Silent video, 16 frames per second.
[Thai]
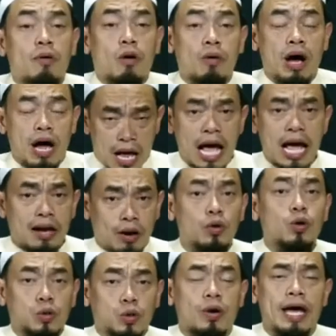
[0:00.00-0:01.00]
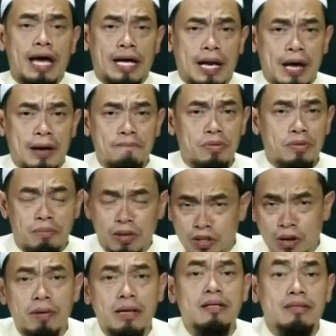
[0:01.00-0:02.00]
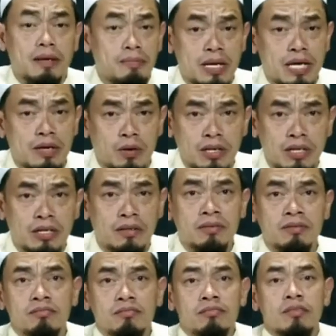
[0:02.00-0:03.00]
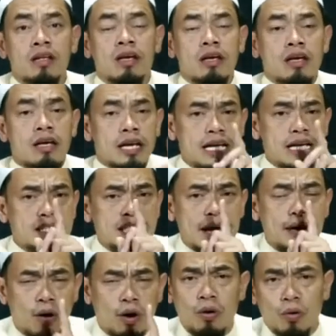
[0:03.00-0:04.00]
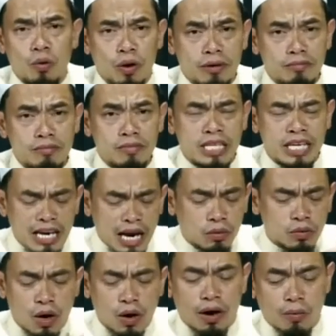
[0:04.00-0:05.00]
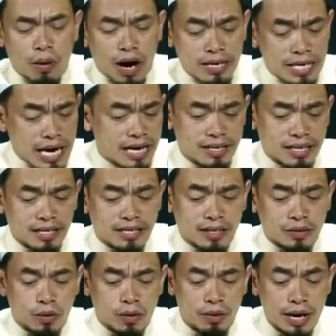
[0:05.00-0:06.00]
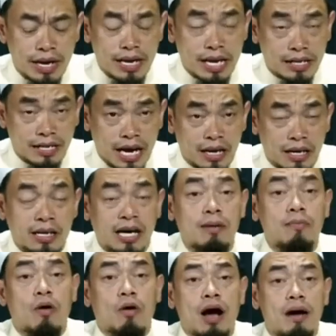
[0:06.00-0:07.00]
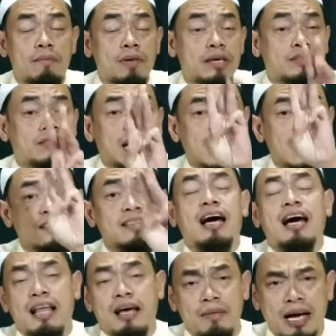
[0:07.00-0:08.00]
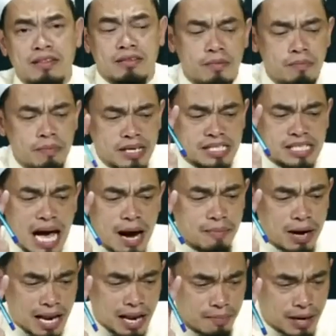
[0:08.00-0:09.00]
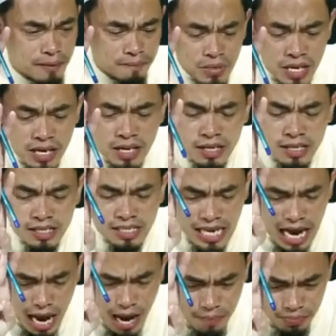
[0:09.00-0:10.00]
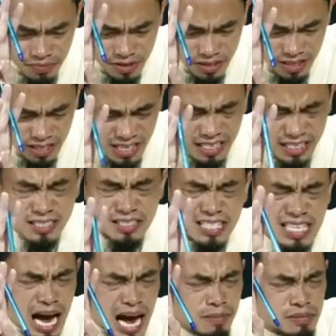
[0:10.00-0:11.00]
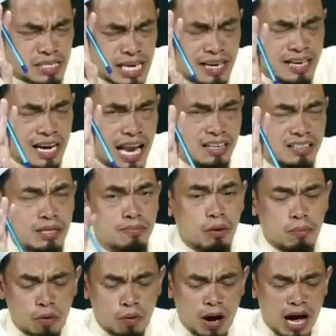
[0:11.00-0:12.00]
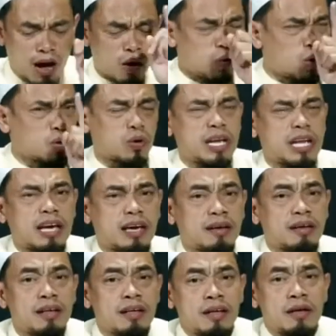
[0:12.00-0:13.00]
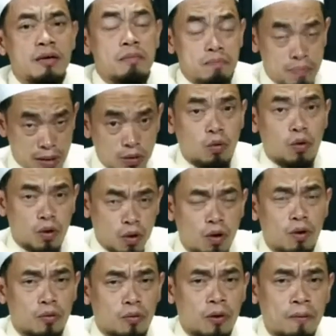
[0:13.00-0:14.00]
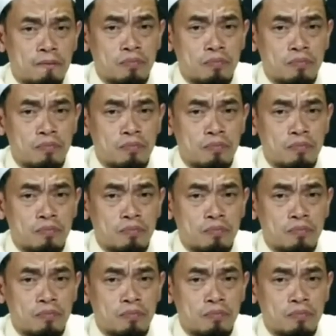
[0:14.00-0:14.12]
บอกว่าให้เราดูตัวเองนะไม่ต้องไปตำหนิคนอื่นนิสัยโอ้อวดที่เราต้องระวังอย่าให้เกิดกับตัวเราเองเด็ดขาดเขาบอกว่ามี3 อะลามัต3เงื่อน3สัญลักษณ์ที่บ่งบอกว่าคนคนนี้เป็นคนโอ้อวด